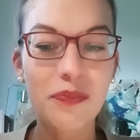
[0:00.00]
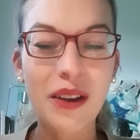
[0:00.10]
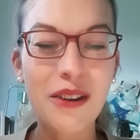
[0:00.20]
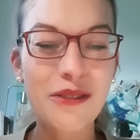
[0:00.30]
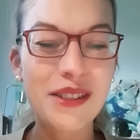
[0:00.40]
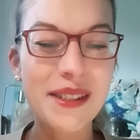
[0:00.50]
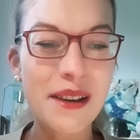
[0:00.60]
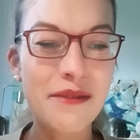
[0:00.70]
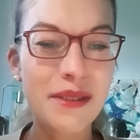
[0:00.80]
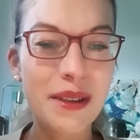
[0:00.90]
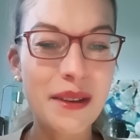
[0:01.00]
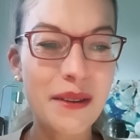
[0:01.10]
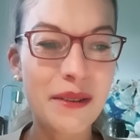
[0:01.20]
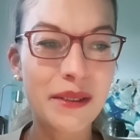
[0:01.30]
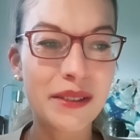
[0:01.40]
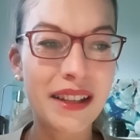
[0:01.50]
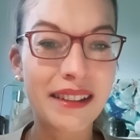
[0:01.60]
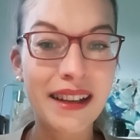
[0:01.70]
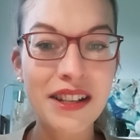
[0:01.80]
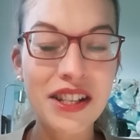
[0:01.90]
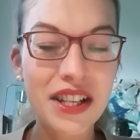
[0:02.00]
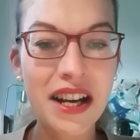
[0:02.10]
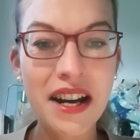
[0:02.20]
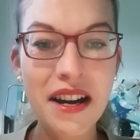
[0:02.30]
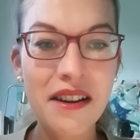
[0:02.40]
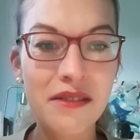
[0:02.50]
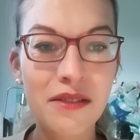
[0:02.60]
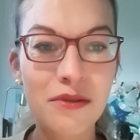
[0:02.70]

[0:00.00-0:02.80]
euh, vis-à-vis euh, d'un achat euh,